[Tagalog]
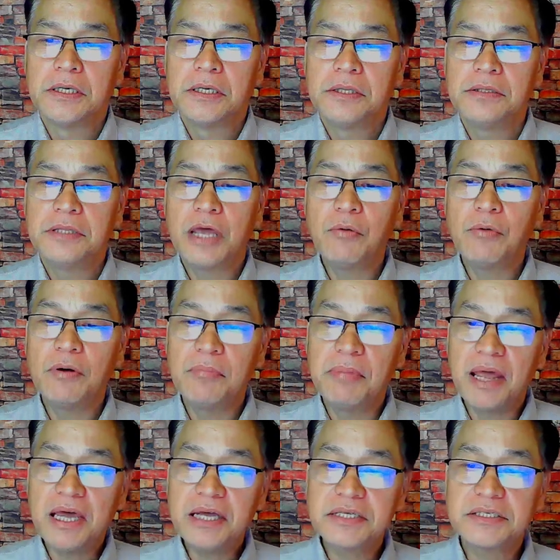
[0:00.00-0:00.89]
They were
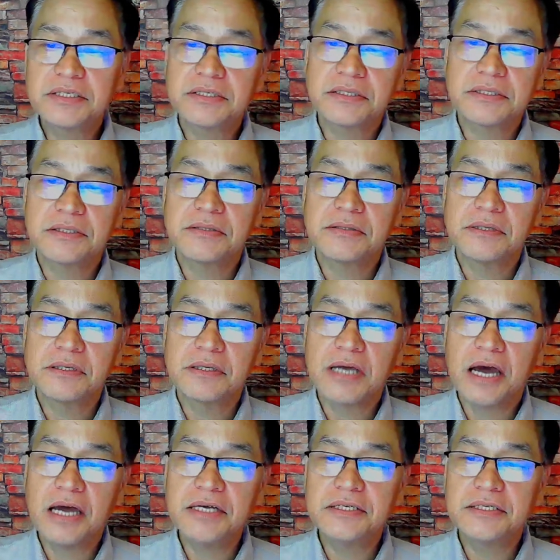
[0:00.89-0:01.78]
blessed,
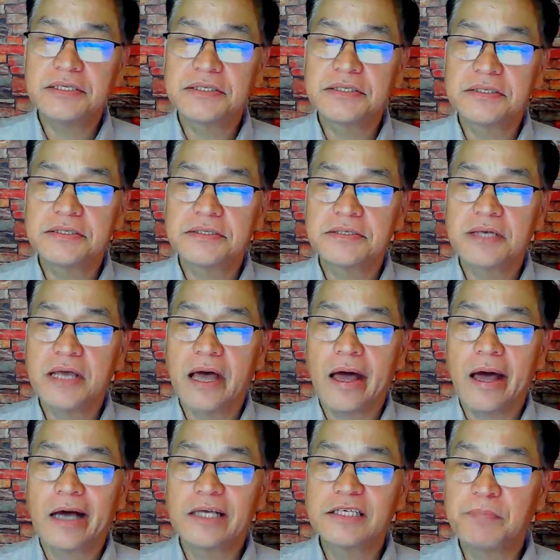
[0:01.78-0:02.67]
guys,
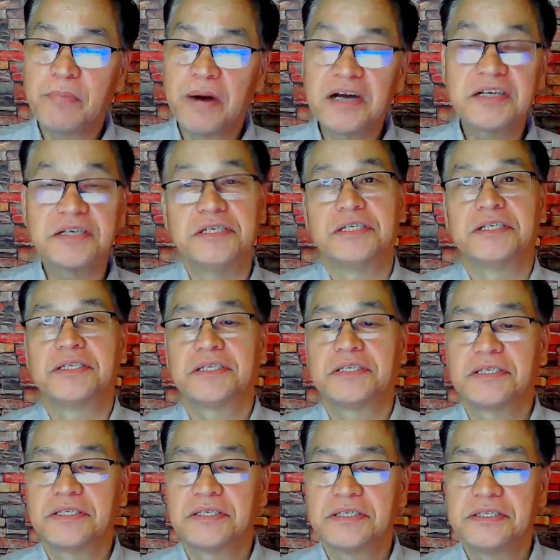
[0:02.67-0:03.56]
as
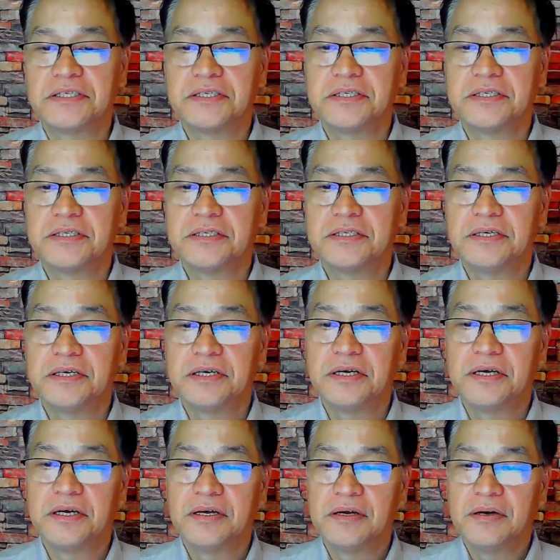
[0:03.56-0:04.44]
partners.
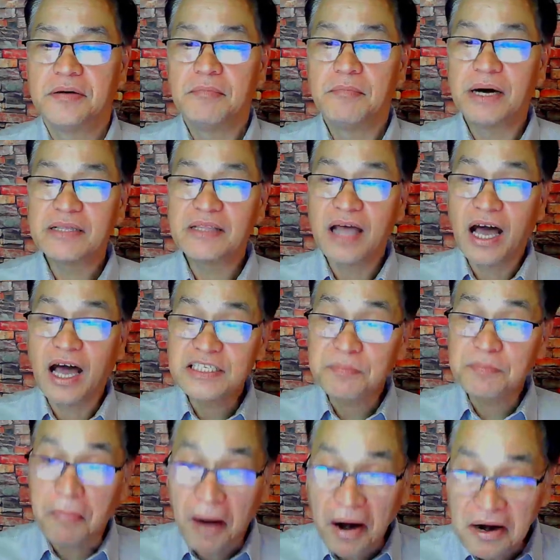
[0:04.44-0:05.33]
But
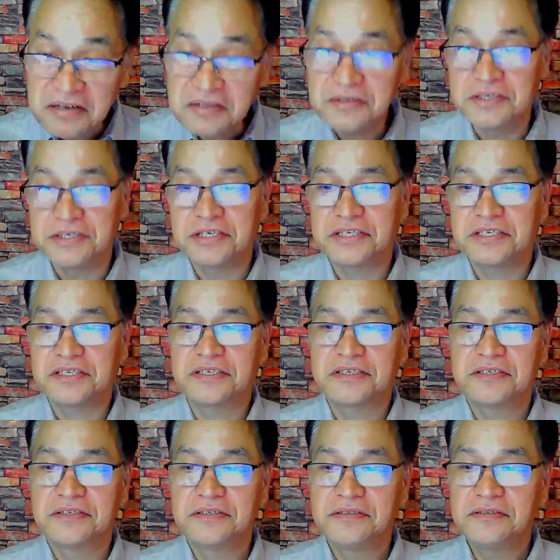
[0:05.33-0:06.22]
as
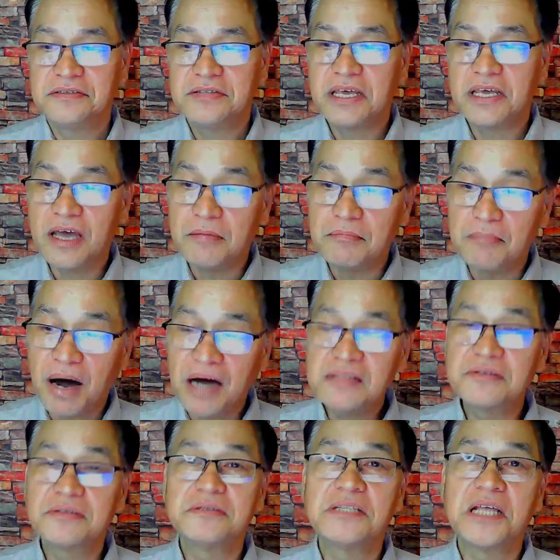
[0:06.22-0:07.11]
partners, they
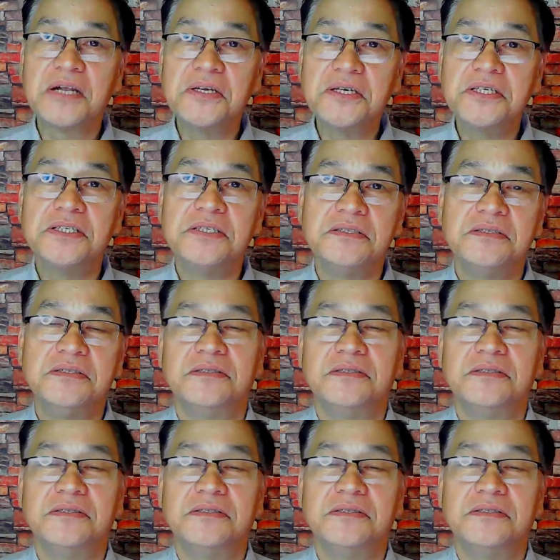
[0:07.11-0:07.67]
abandoned the Lord.